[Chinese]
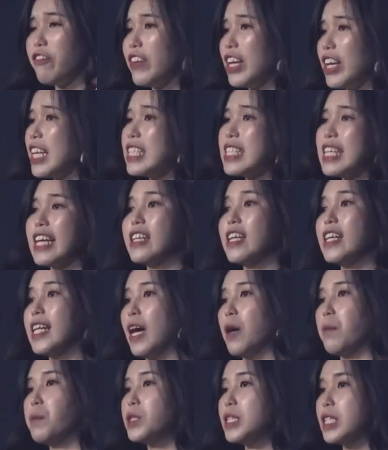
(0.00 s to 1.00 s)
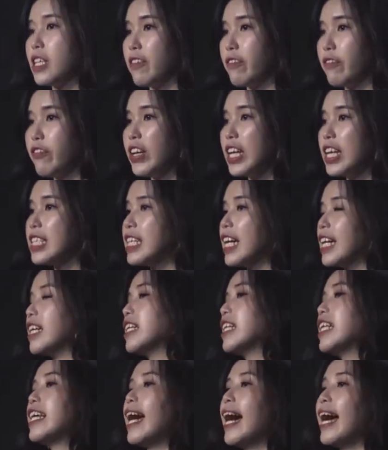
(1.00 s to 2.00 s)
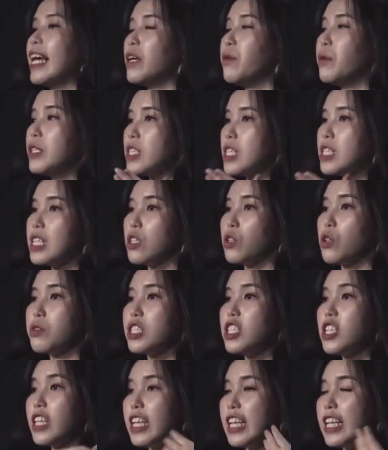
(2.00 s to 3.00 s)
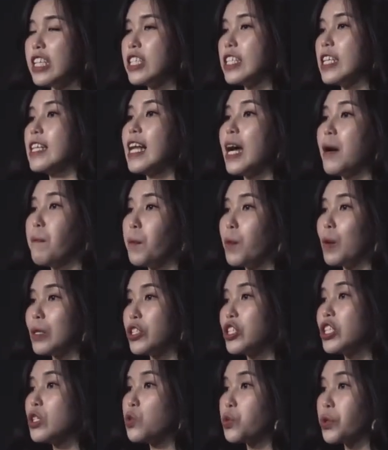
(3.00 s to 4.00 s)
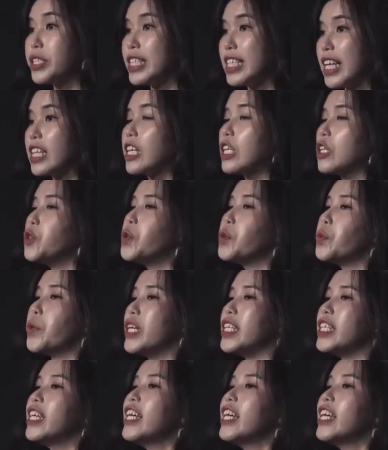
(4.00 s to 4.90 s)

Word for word: 非常的了不起，非常的厉害，因为这些都是医生啊、博士所写的论文。